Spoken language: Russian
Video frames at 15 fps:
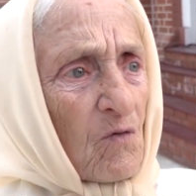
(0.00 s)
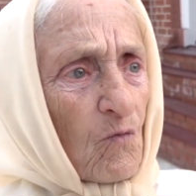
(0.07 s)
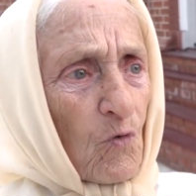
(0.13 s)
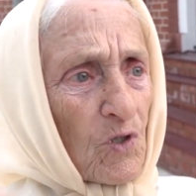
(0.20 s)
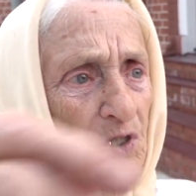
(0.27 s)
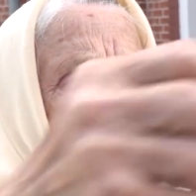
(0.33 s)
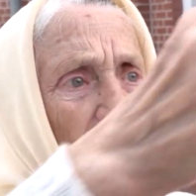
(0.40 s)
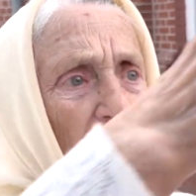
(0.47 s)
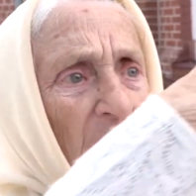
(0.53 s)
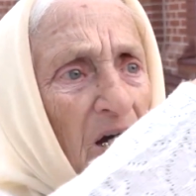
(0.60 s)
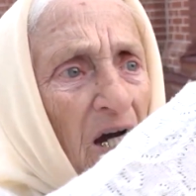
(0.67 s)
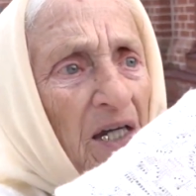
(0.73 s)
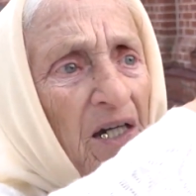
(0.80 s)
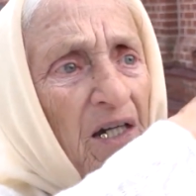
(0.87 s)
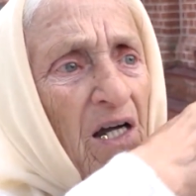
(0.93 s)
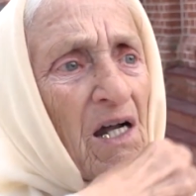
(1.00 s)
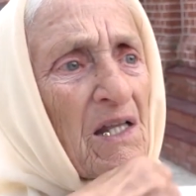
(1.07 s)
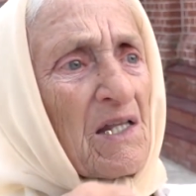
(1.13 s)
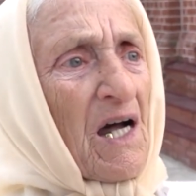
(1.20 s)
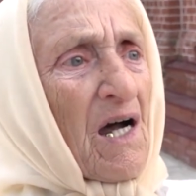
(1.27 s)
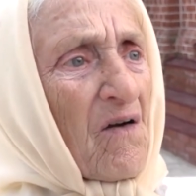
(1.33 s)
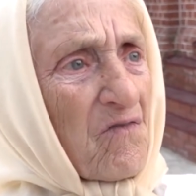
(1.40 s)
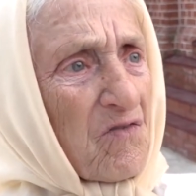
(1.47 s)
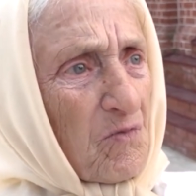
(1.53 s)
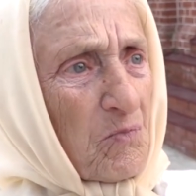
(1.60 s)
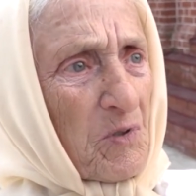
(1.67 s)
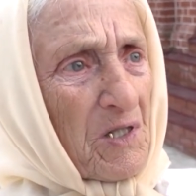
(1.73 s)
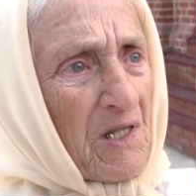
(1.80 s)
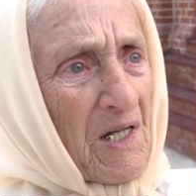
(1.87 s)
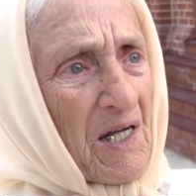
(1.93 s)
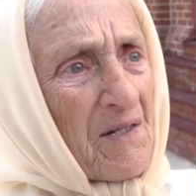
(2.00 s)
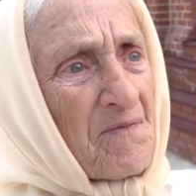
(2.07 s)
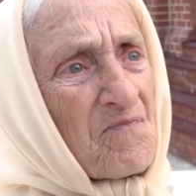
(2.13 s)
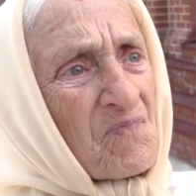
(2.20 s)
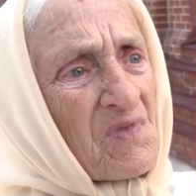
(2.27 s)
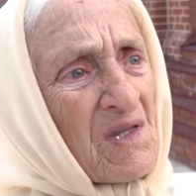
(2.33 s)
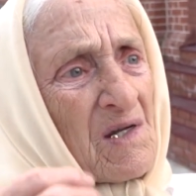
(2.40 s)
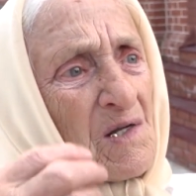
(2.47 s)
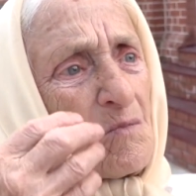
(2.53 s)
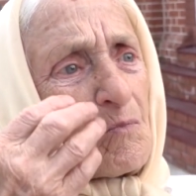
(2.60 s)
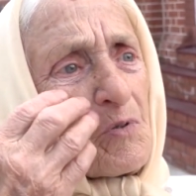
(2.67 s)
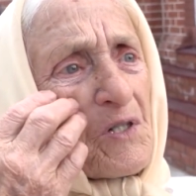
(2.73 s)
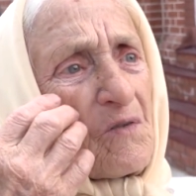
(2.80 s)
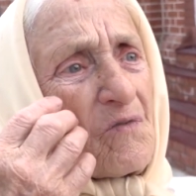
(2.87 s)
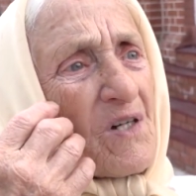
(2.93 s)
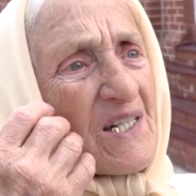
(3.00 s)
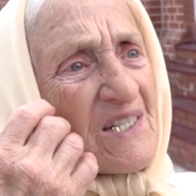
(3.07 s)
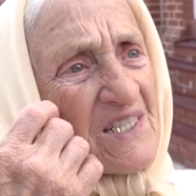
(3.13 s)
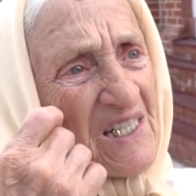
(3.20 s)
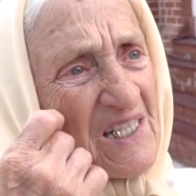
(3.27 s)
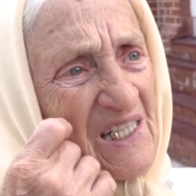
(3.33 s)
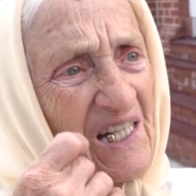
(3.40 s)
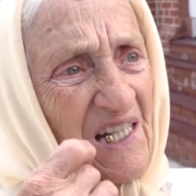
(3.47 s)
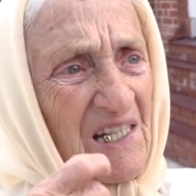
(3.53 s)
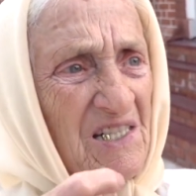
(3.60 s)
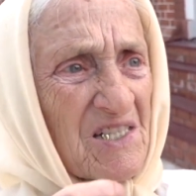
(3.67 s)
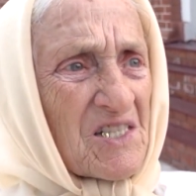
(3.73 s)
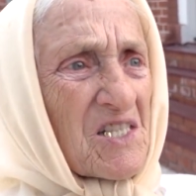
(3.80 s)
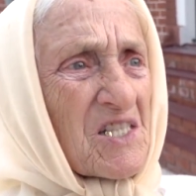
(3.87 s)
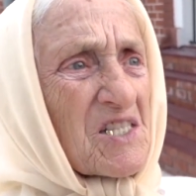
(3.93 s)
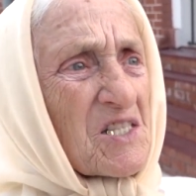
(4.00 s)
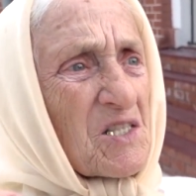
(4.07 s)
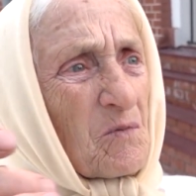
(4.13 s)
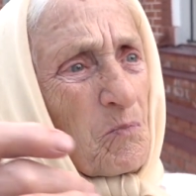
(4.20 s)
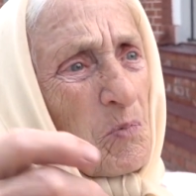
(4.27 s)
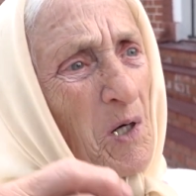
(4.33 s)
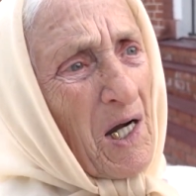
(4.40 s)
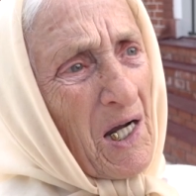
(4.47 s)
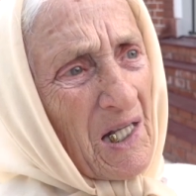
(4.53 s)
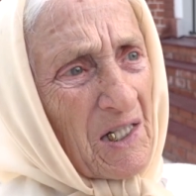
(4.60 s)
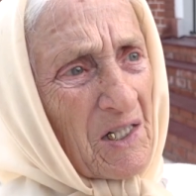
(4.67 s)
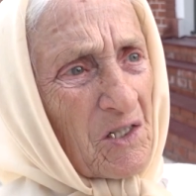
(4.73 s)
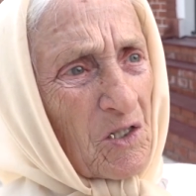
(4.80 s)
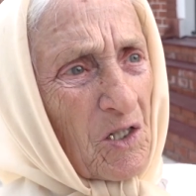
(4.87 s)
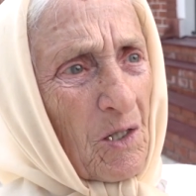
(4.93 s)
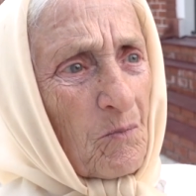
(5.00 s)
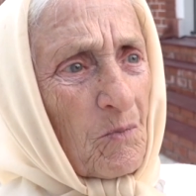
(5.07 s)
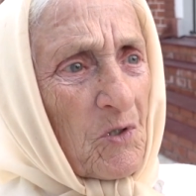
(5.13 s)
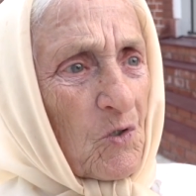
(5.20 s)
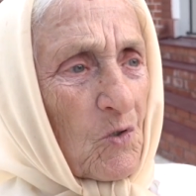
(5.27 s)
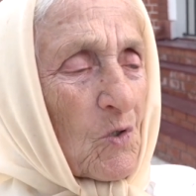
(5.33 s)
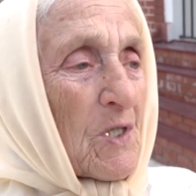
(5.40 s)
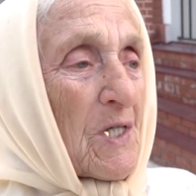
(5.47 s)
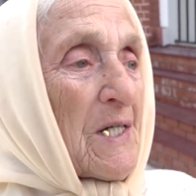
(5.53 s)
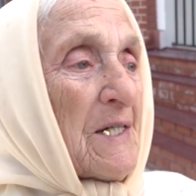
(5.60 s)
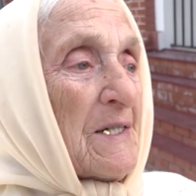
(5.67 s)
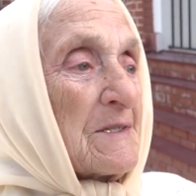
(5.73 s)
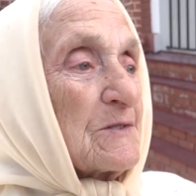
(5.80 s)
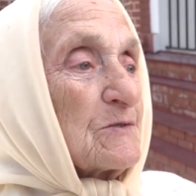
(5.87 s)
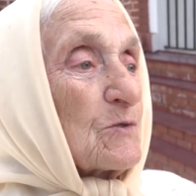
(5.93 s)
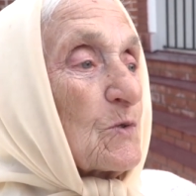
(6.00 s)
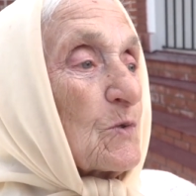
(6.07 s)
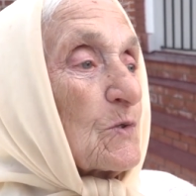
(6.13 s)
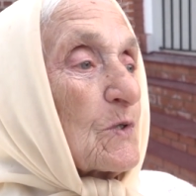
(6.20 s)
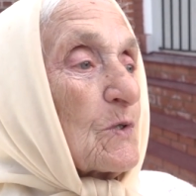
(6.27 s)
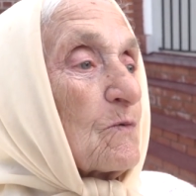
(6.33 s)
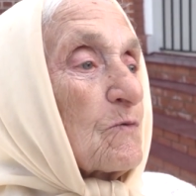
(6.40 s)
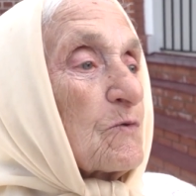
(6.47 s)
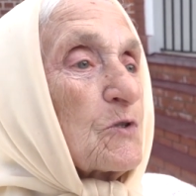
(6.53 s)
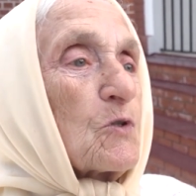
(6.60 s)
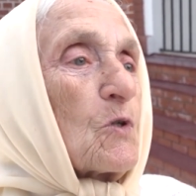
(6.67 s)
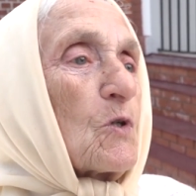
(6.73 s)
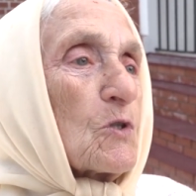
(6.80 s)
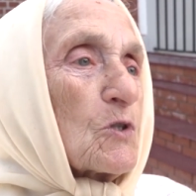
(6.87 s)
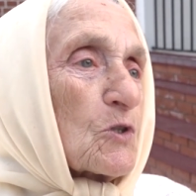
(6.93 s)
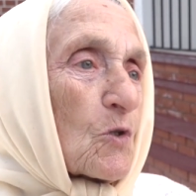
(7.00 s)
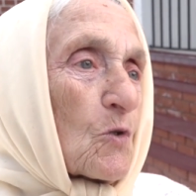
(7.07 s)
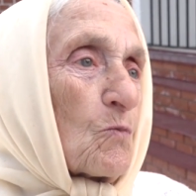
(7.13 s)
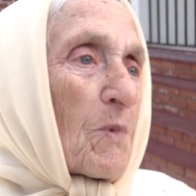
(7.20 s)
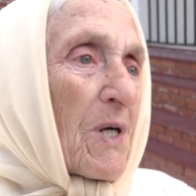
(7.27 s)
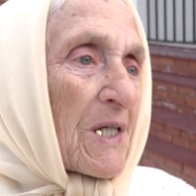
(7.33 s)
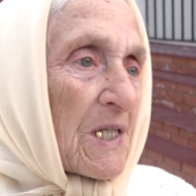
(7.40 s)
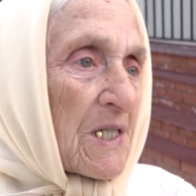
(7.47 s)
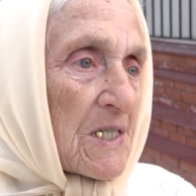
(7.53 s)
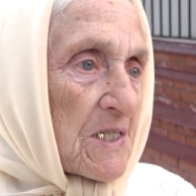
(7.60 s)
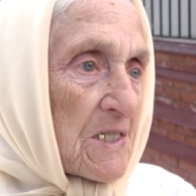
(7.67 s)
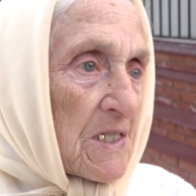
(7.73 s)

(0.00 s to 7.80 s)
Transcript: вот такая канава была. Привозили, засыпали там ее. Ну, все, что могли,